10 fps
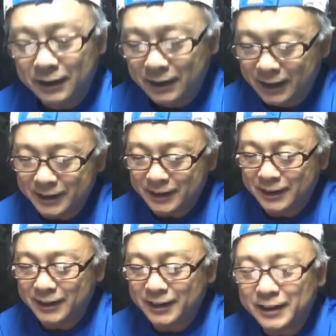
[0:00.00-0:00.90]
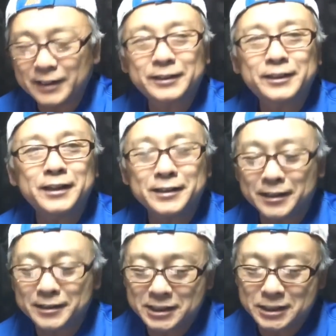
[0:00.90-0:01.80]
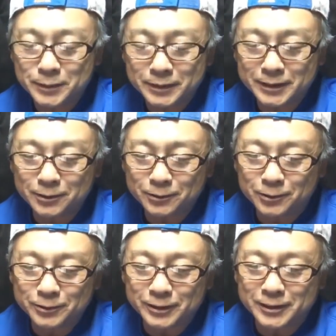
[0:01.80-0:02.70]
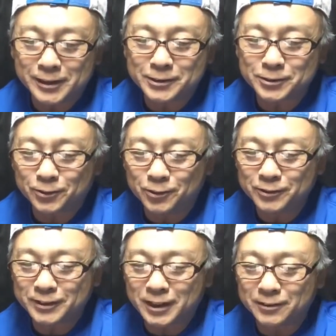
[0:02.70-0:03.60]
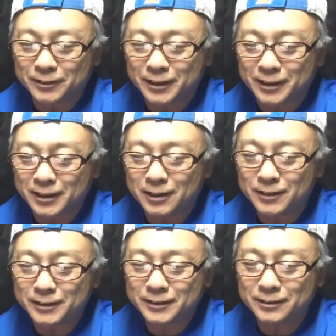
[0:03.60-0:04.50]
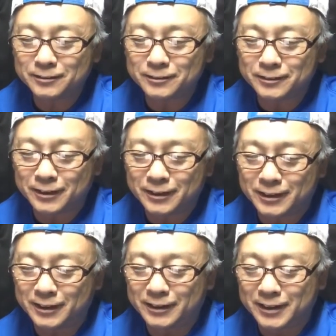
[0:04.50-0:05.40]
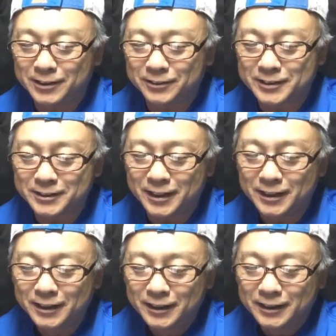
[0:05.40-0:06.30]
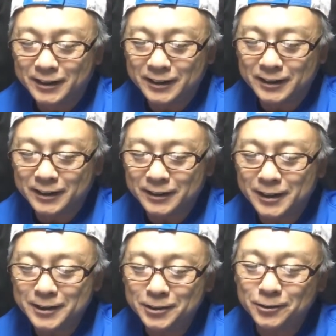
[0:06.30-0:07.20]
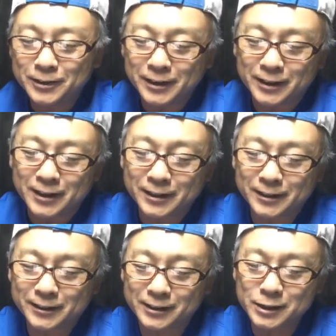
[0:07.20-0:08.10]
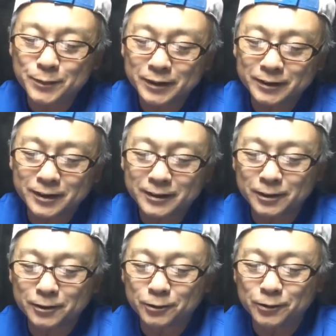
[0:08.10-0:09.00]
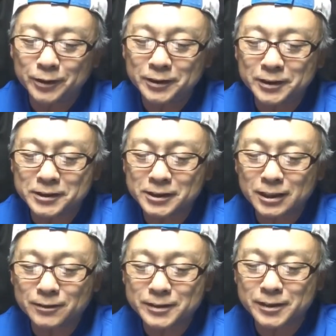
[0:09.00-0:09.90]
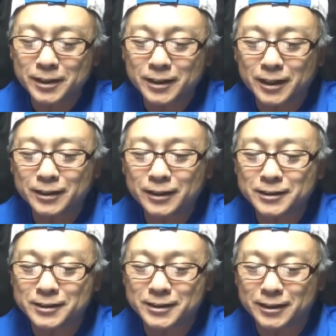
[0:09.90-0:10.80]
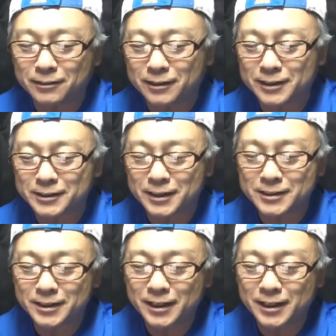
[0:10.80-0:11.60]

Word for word: はい、えー、やったらやっちまったのコーナーね、ちょっと今回はね、変わってる、えー、内容ですね。えー、内容がね、やっちまったから強引に力技でやったーにしたっていう話ですね。